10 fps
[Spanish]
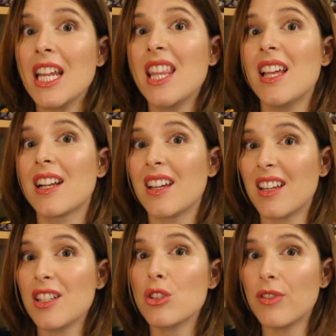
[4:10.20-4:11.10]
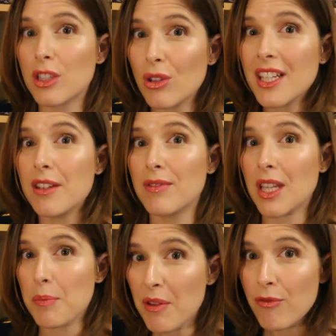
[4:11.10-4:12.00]
y del que Christopher Tolkien
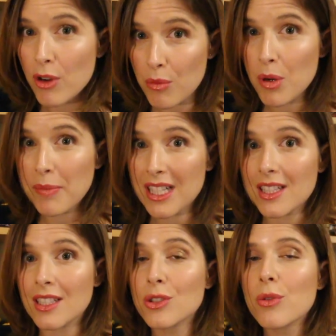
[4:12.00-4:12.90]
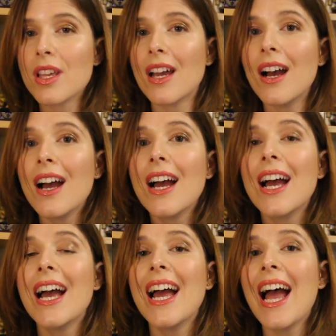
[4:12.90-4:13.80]
también formó parte en su día,
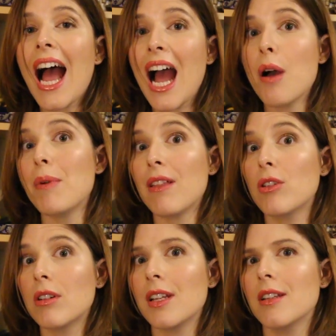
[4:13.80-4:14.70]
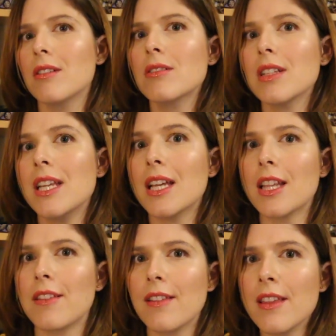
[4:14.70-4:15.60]
ha hablado con ellos y han
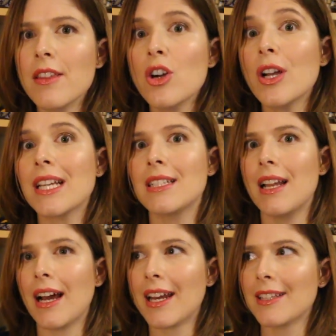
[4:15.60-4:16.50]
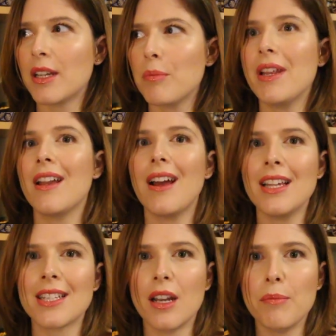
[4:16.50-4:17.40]
decidido que si la guerra termina
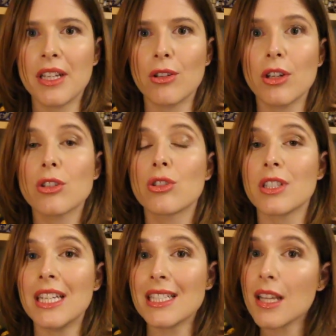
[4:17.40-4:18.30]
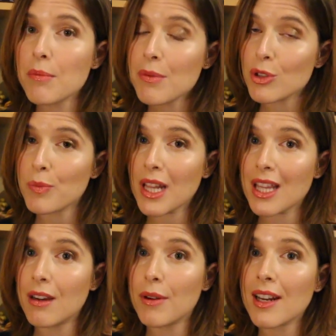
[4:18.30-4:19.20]
y salen victoriosos y están vivos para
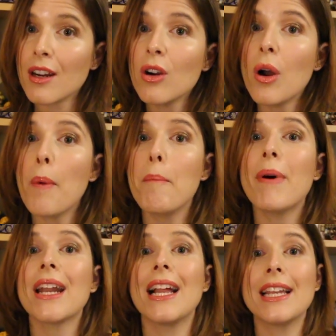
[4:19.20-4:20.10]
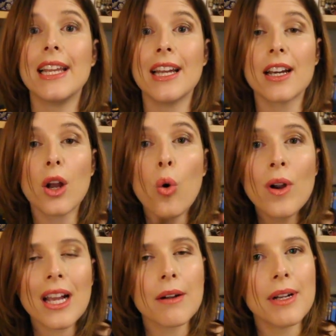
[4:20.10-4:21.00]
celebrarlo, van a alquilar
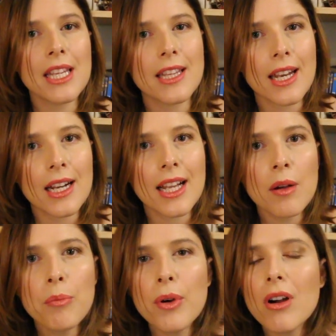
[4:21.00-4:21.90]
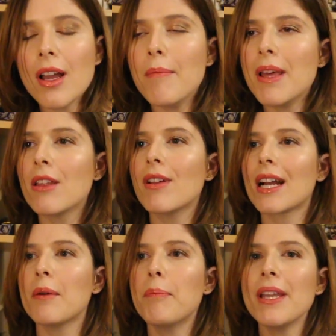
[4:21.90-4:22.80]
una cabañita en el campo, en medio de
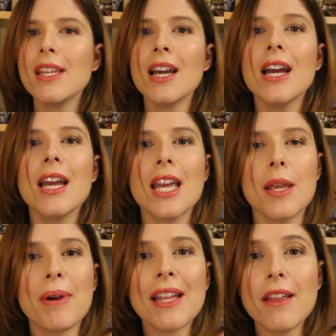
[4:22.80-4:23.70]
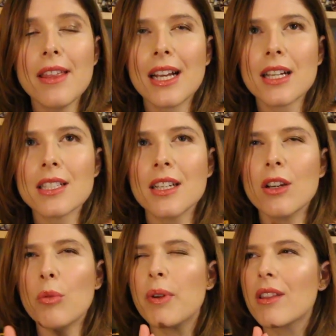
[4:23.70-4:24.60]
la campiña, y van a dedicarse...
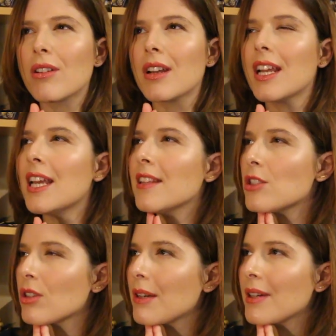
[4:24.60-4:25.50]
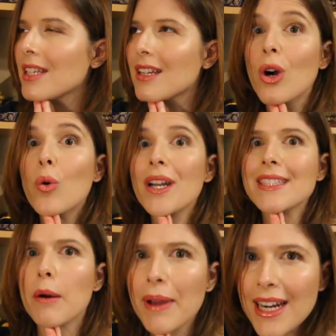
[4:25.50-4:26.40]
No, perdón, he dicho cabaña. Una
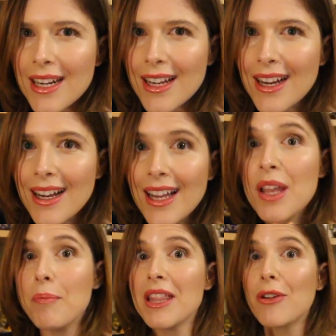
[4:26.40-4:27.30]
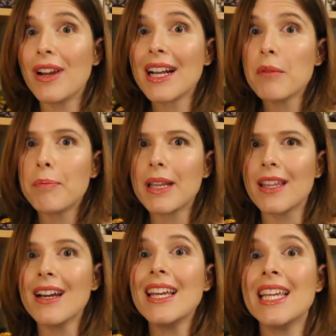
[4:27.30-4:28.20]
taberna en medio de la
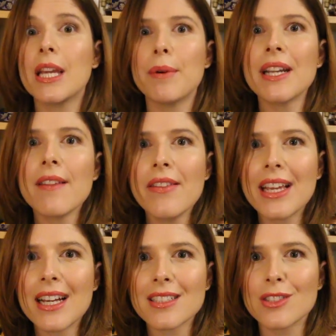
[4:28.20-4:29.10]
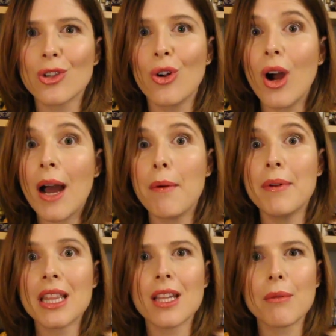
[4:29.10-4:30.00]
campiña y que van a dedicarse solo a
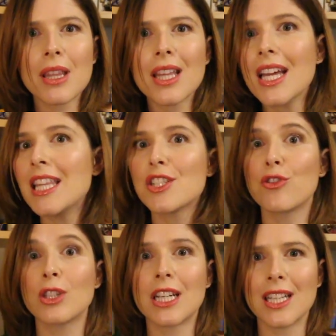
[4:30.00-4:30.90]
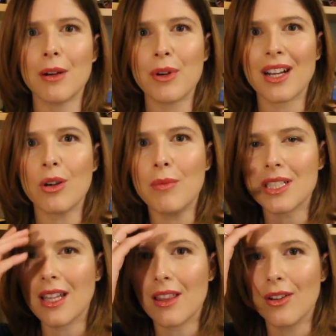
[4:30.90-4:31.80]
beber cerveza y disfrutar de la buena
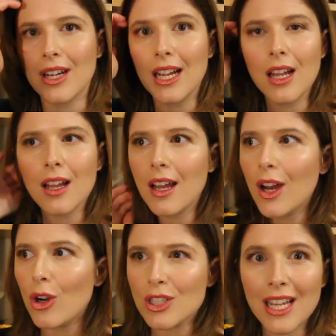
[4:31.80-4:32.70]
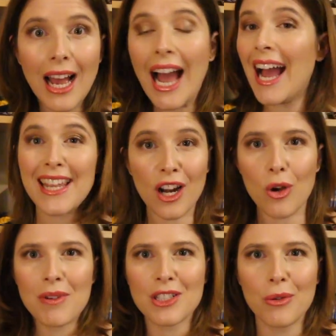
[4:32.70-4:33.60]
conversación. O sea, ¿hay
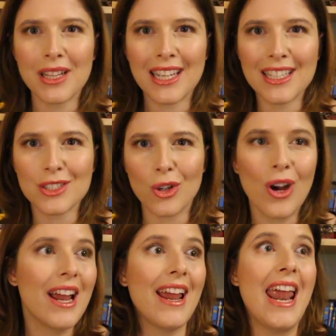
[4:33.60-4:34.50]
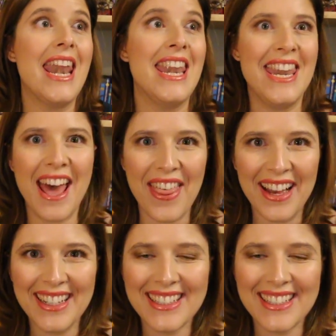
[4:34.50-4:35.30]
algo más hobbit que eso? Nada.